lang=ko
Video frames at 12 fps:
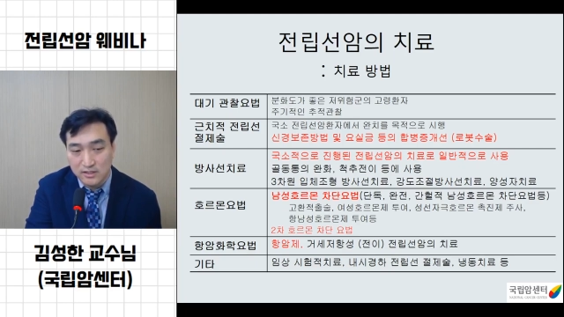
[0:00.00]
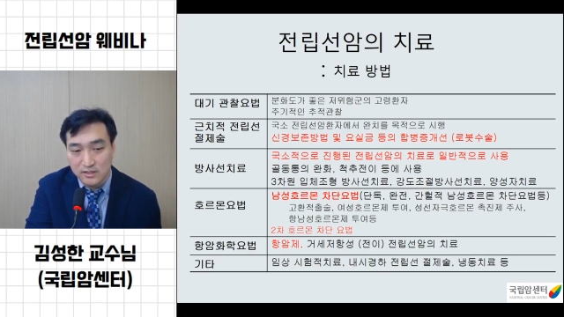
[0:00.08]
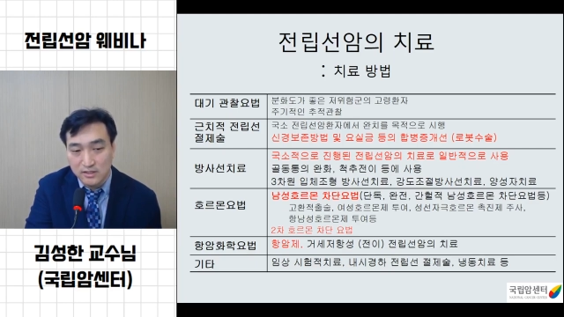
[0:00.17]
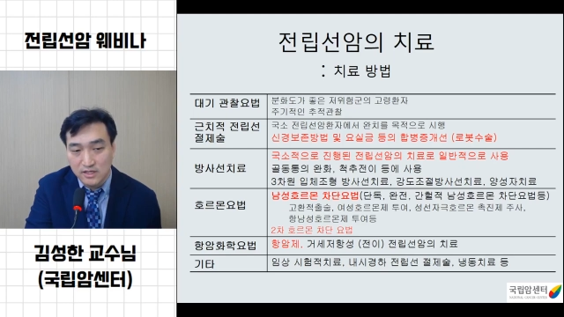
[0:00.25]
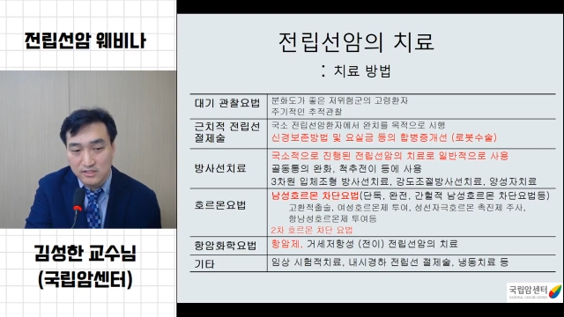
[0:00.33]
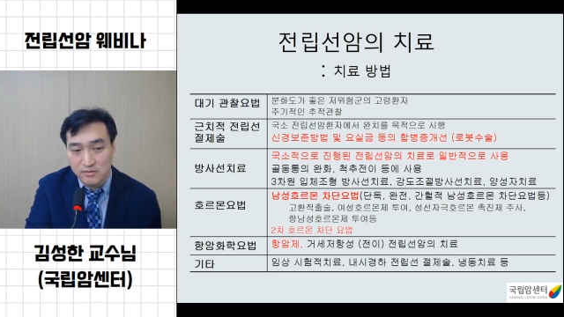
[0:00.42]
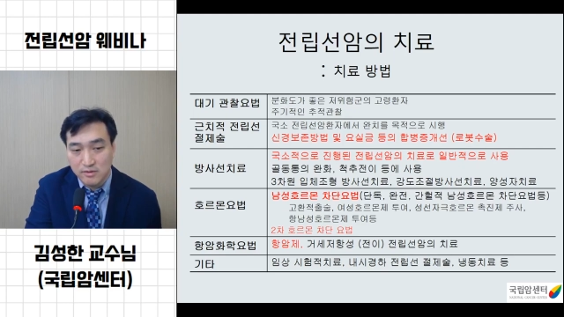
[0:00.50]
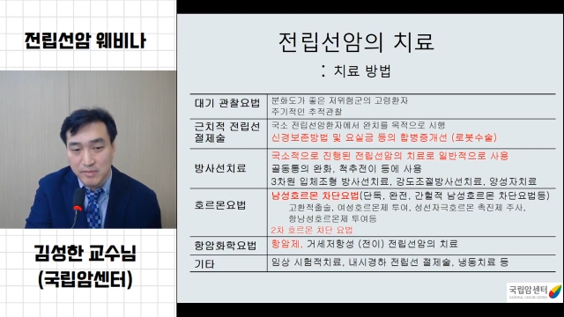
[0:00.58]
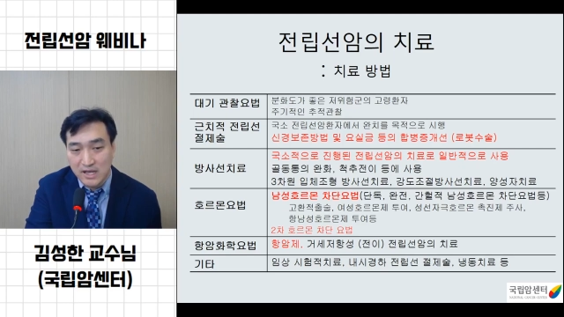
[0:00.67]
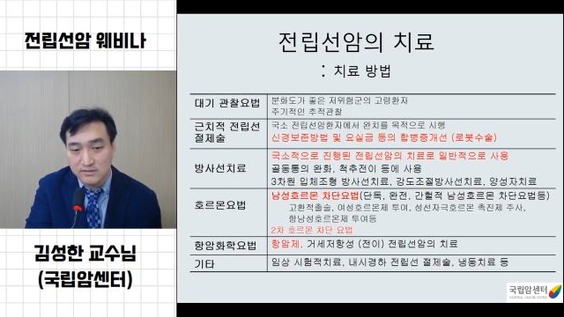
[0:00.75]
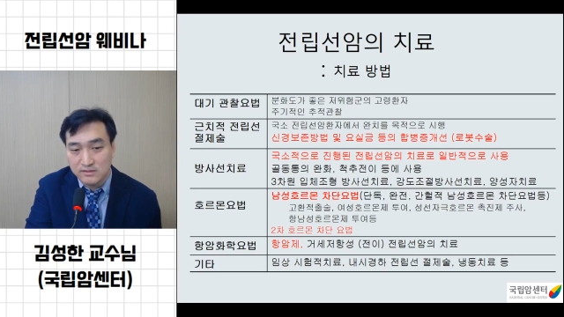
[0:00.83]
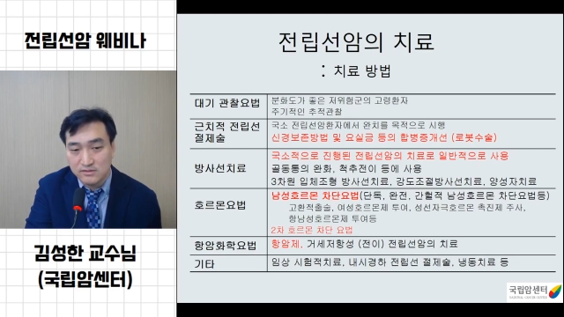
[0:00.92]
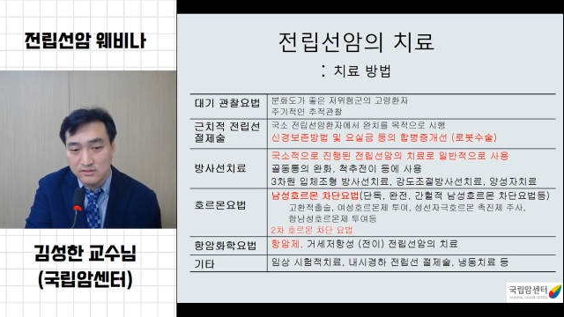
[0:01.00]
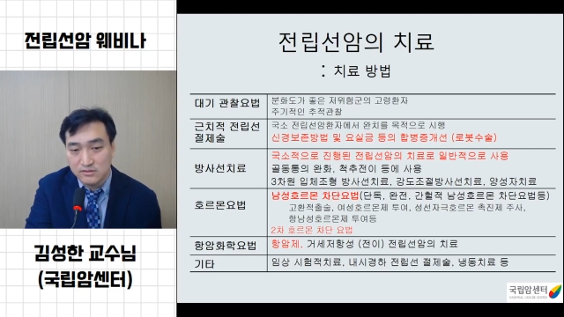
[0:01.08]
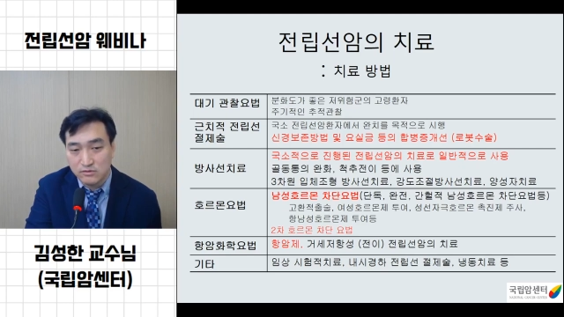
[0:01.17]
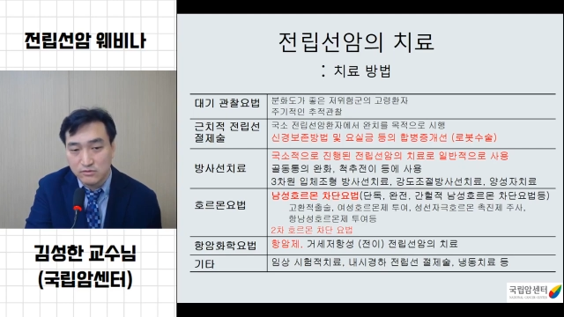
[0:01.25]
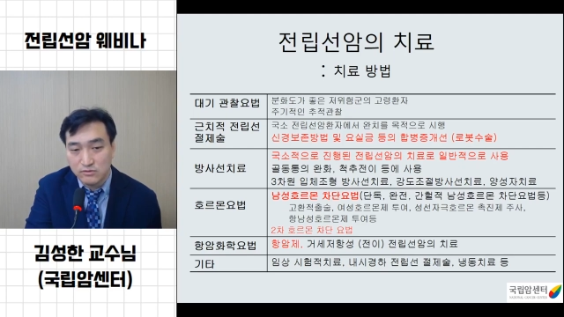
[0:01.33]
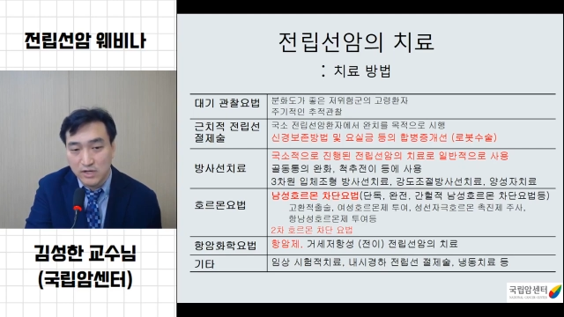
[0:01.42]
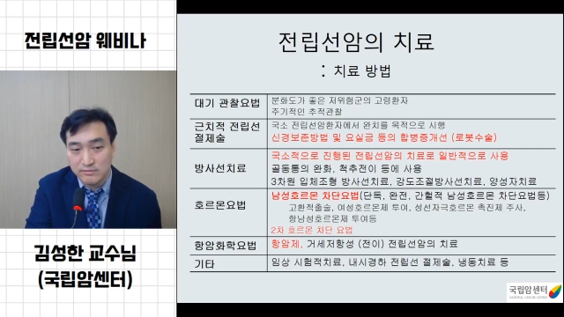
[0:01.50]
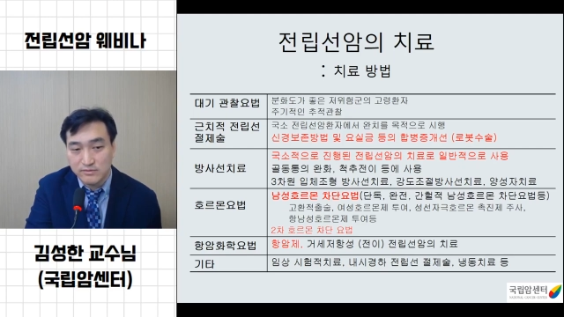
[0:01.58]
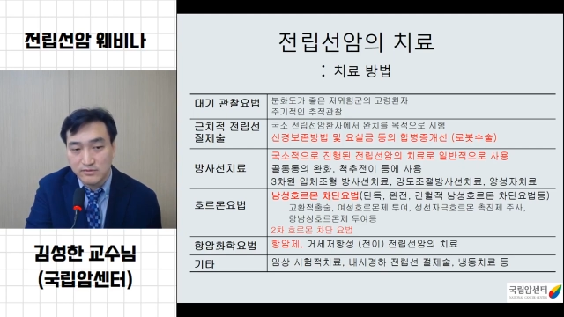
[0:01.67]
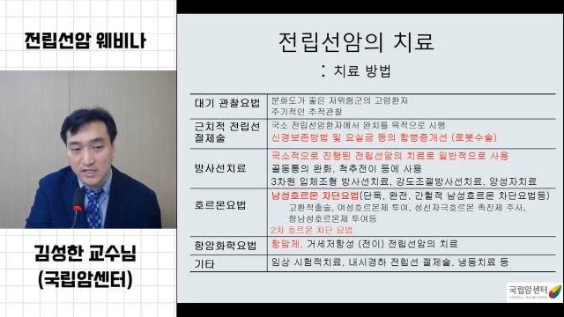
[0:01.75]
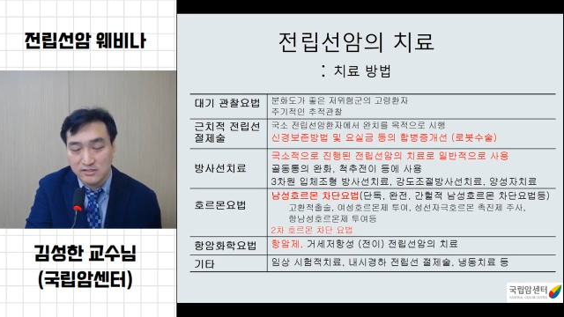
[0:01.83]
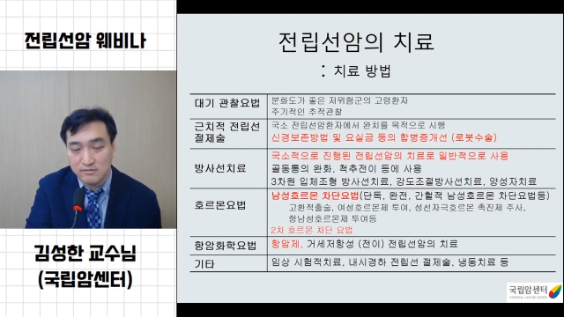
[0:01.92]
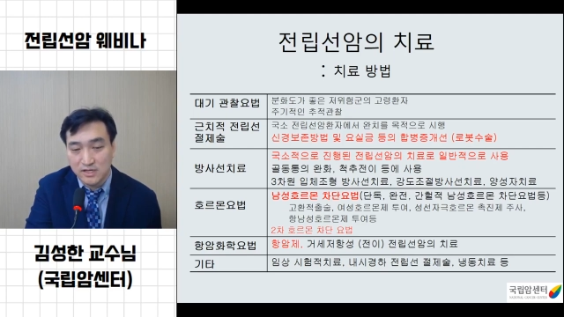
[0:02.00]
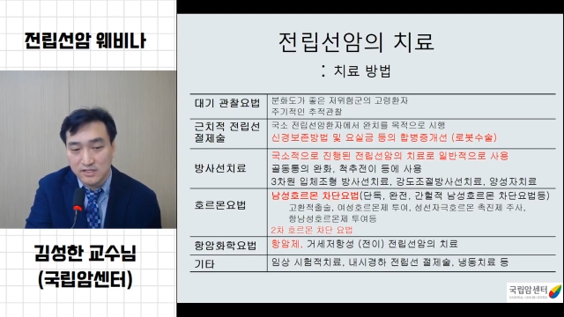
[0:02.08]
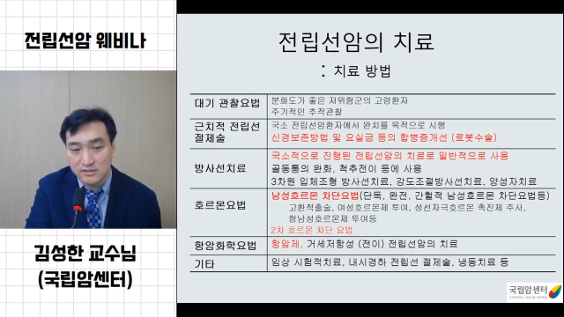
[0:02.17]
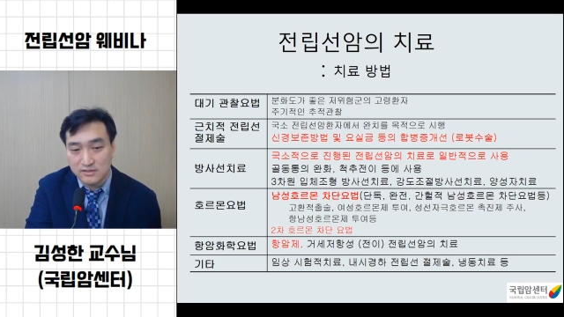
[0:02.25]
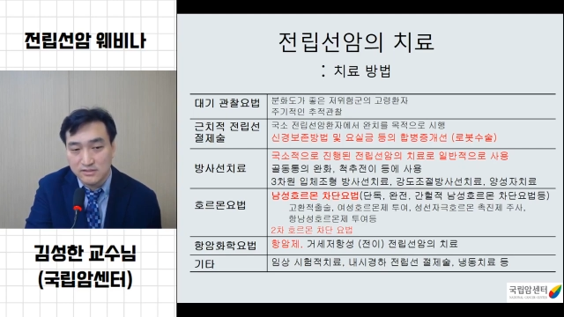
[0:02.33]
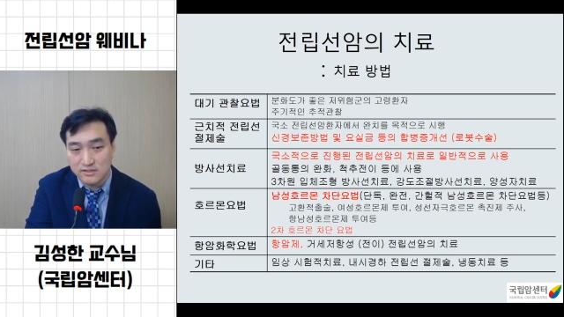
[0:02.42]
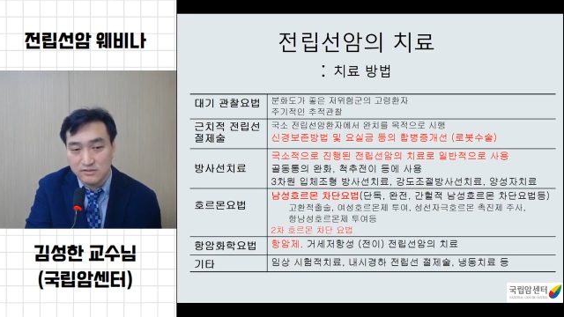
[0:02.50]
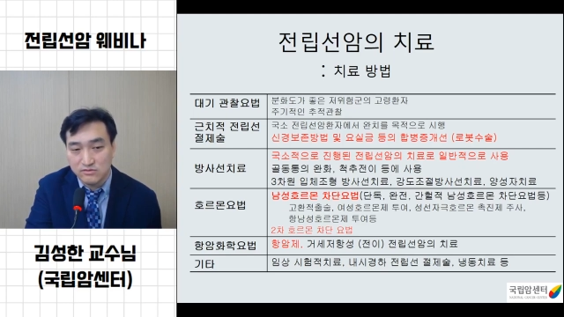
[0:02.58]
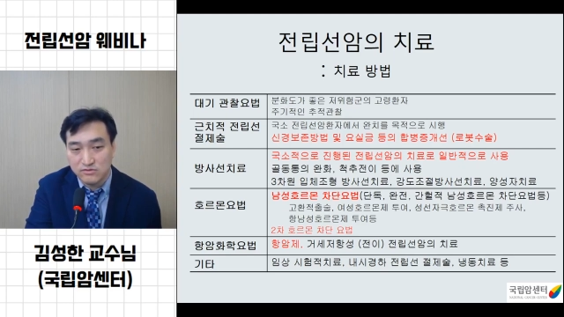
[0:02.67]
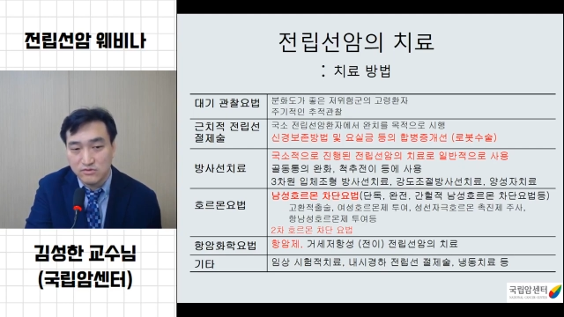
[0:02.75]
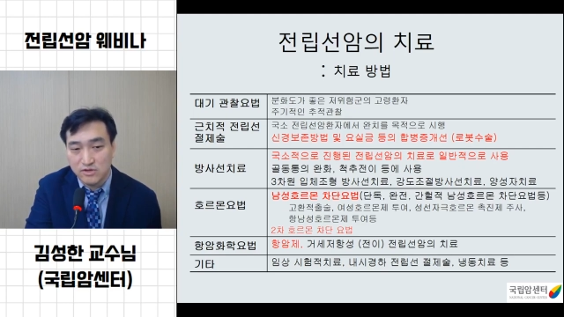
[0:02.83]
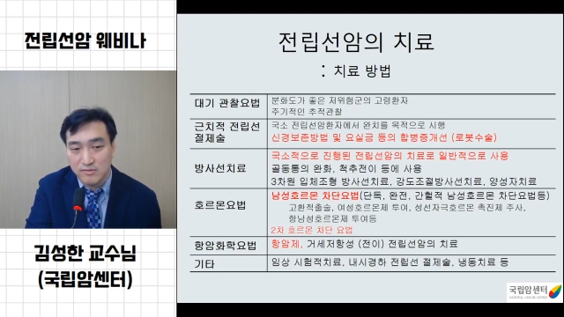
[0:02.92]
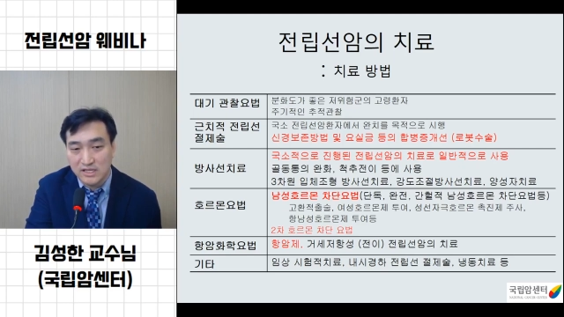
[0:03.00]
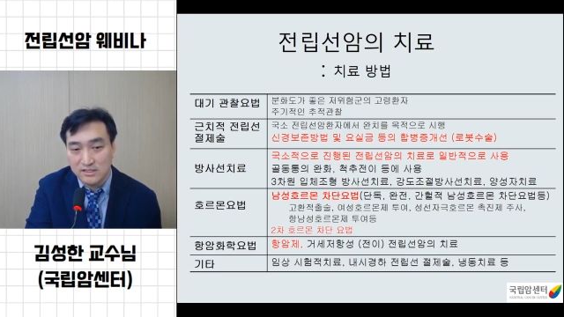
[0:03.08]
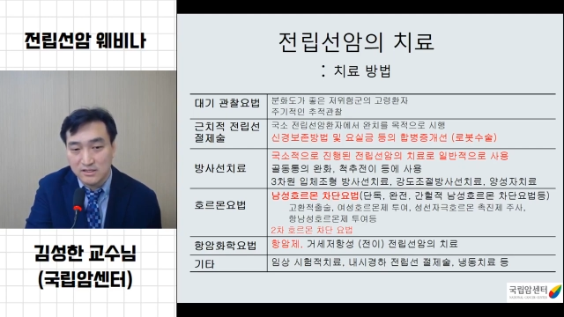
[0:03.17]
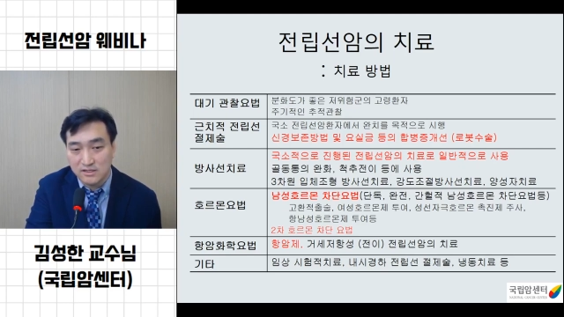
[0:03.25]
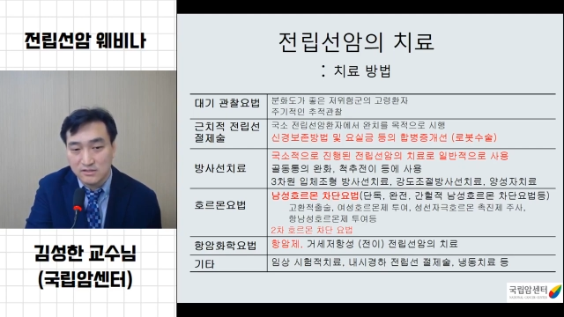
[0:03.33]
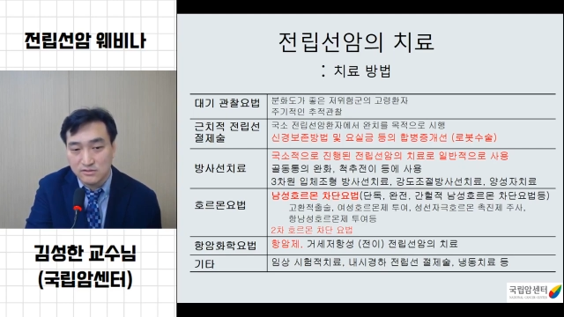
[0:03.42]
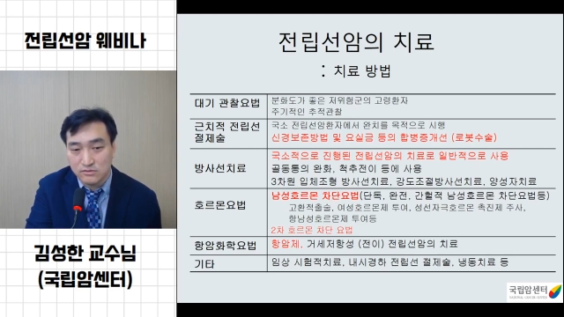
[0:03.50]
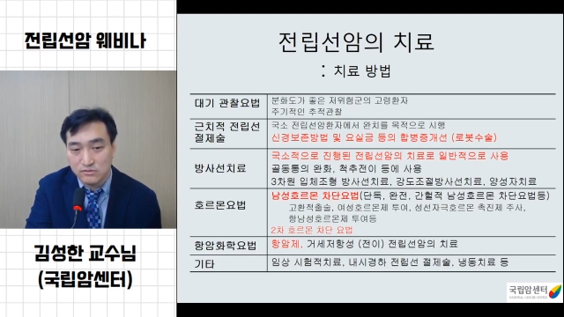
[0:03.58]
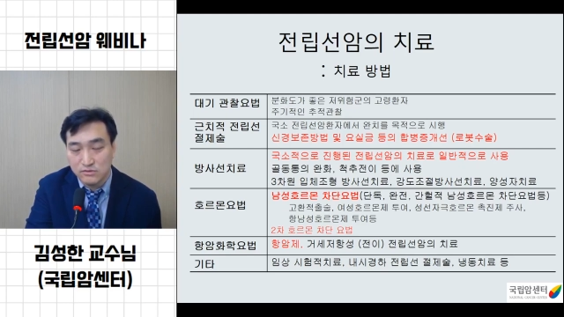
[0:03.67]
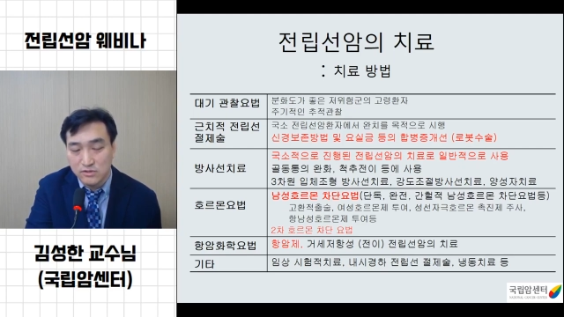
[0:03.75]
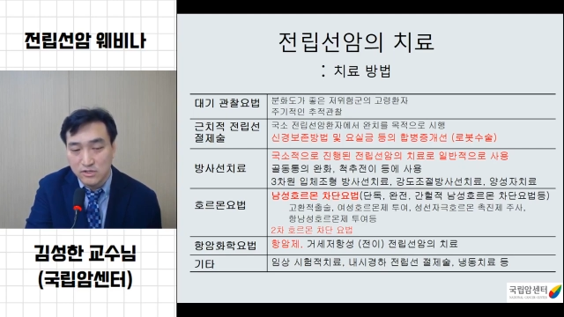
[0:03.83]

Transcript: 하지만 방사선 치료도 앞서 다시 말했듯이 수술과 마찬가지로